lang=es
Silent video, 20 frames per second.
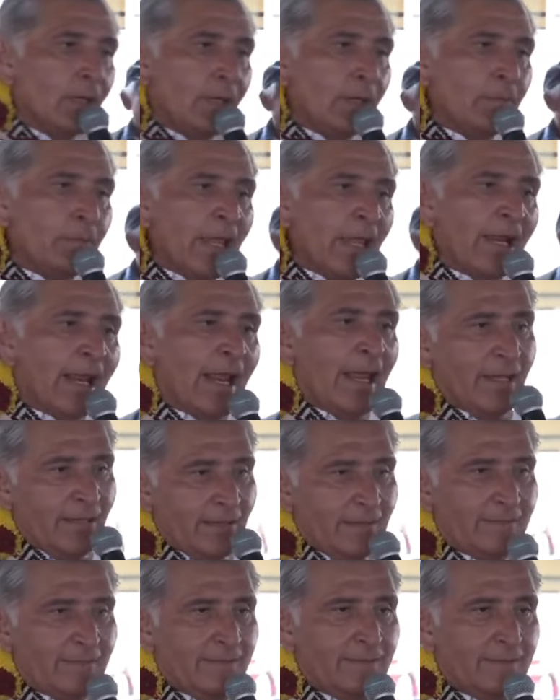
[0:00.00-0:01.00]
Y miren,
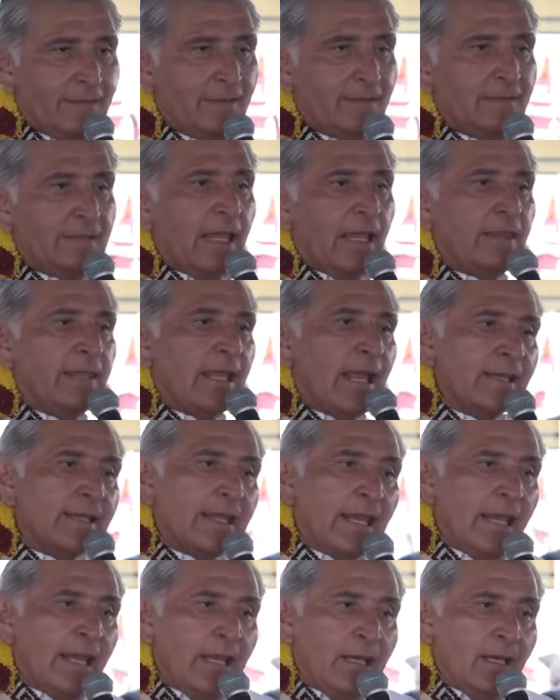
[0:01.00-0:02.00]
desde
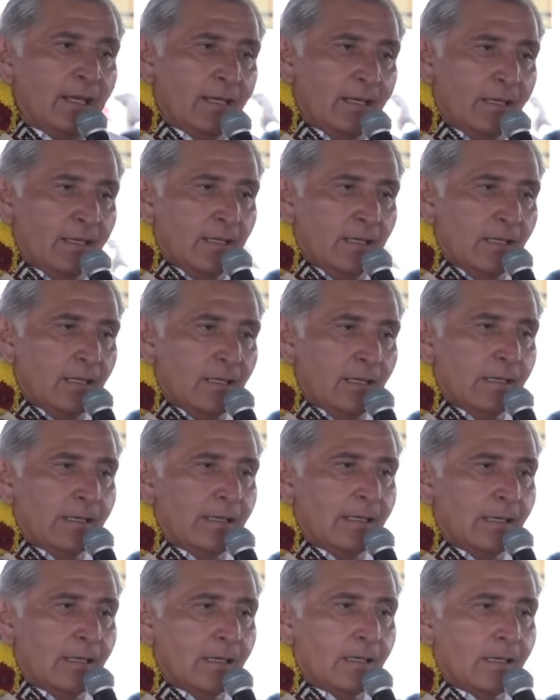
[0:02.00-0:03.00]
aquí,
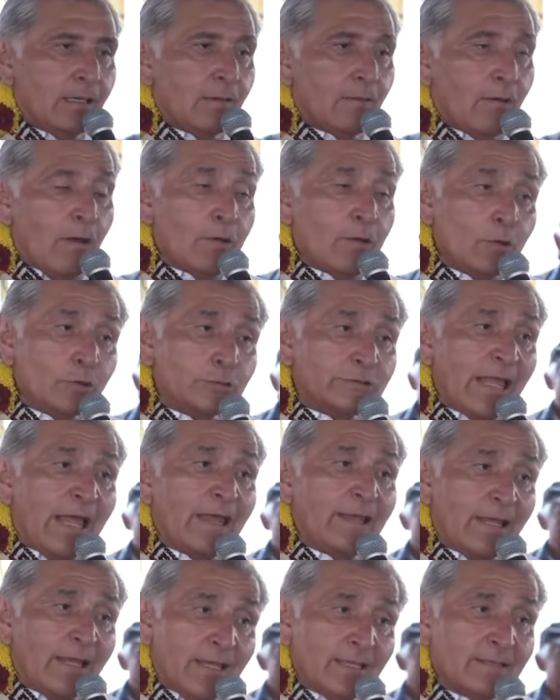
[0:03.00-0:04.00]
con
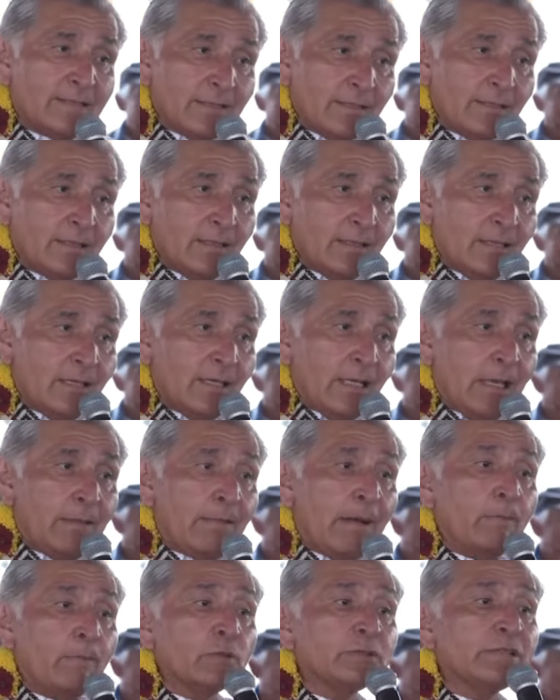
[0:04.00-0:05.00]
ustedes, le
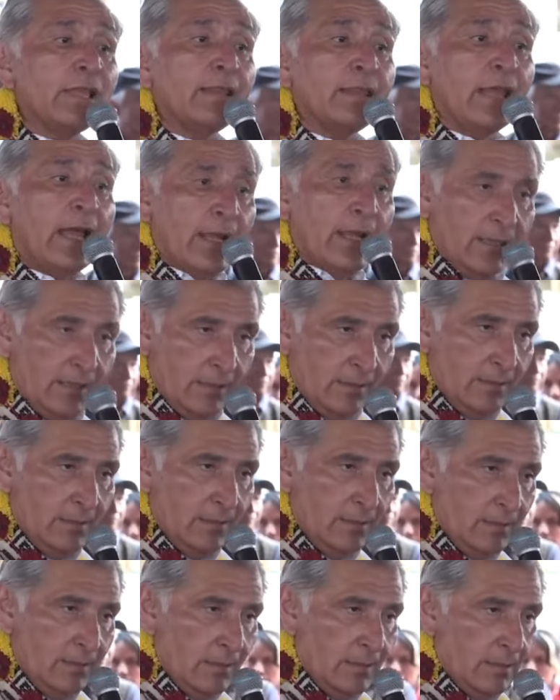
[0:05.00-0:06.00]
vamos a dar
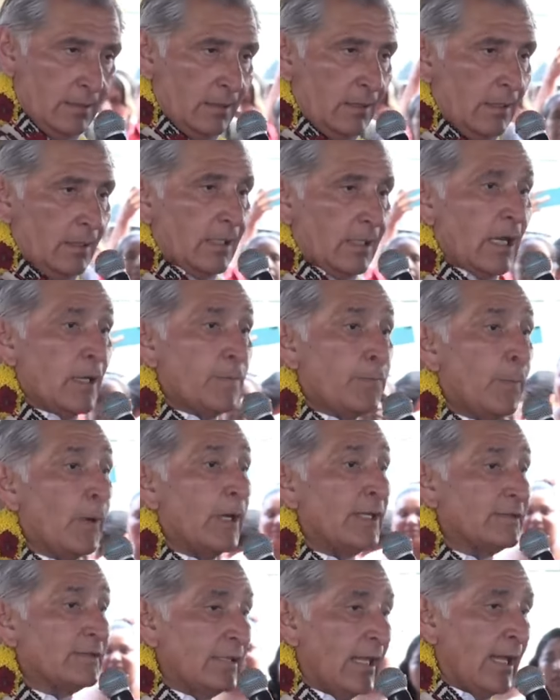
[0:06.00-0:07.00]

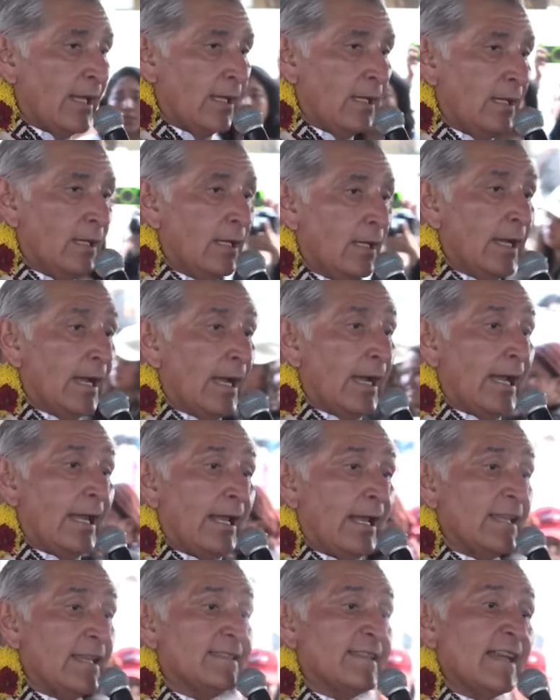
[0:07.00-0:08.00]
respuesta a
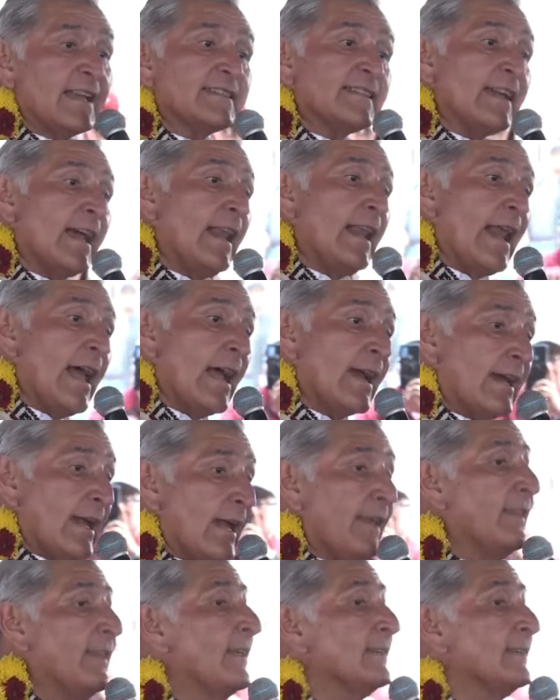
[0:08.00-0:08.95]
la chachalaca